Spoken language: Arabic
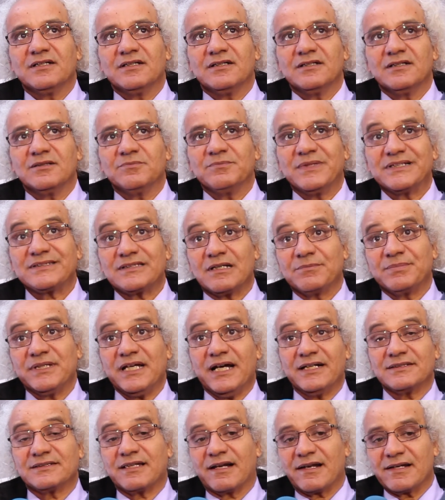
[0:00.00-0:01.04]
آه، ما
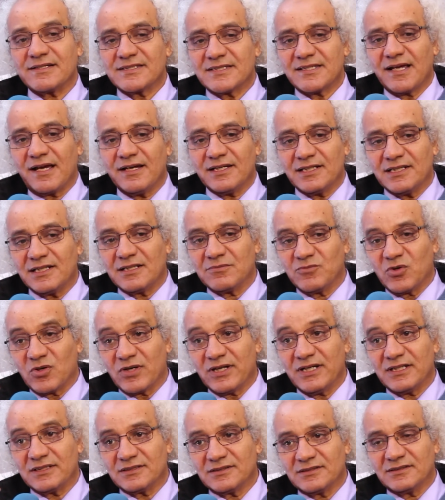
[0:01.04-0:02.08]
طبيعة الرسائل
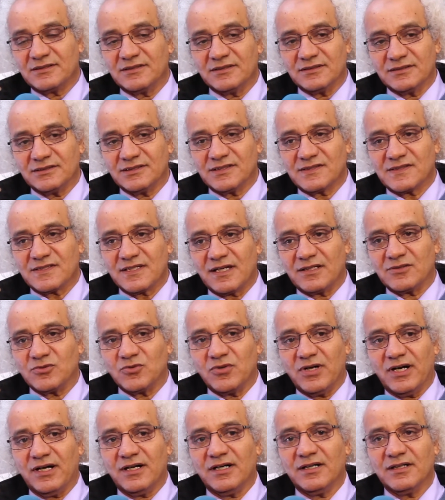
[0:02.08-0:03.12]
المراد
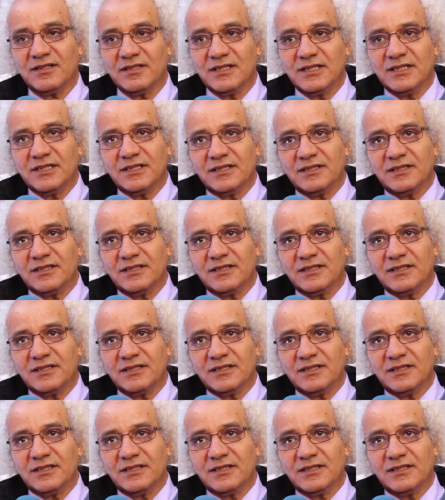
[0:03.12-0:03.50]
إيصالها